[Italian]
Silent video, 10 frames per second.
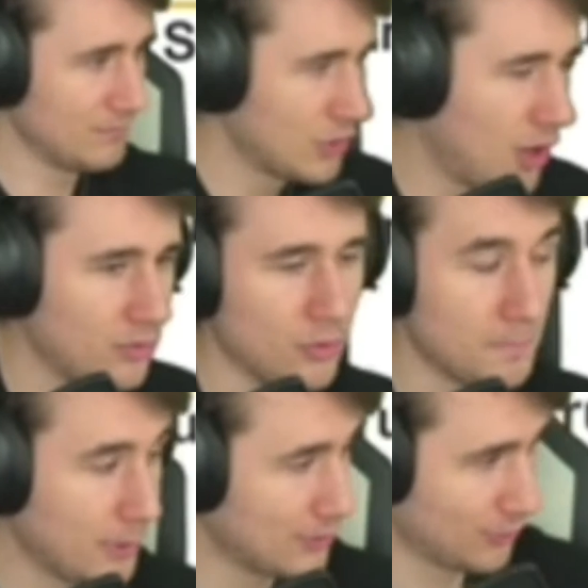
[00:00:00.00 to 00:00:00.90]
No,
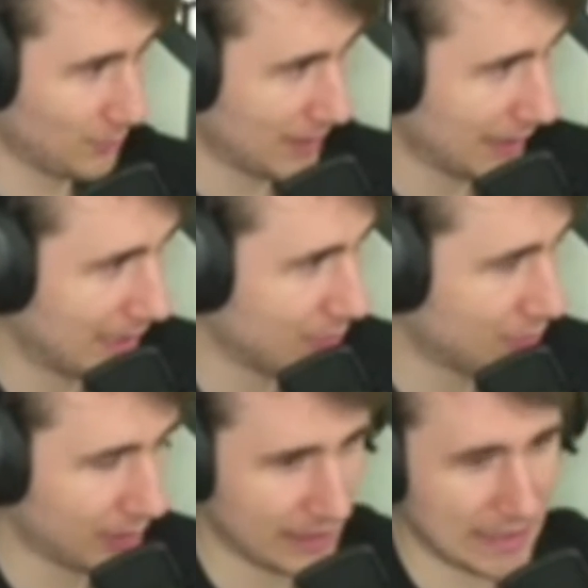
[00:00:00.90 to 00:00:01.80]
non posso rubare le
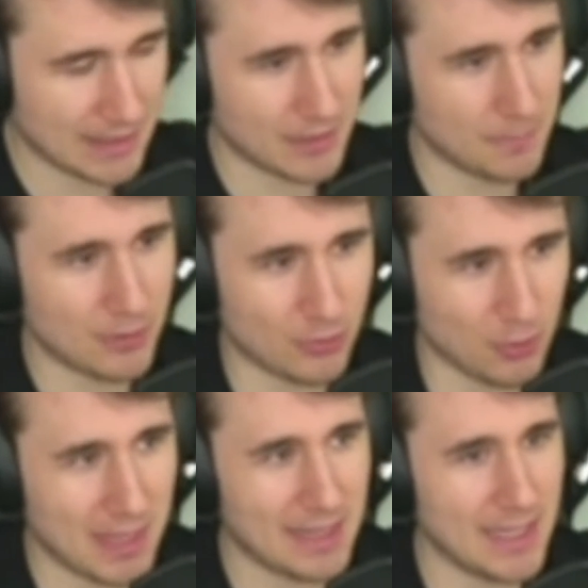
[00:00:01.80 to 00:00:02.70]
auto, ragazzi.
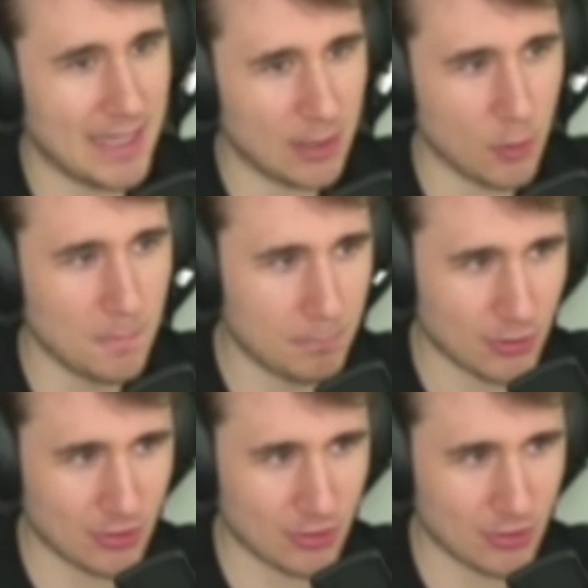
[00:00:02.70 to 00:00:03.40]
Posso, com-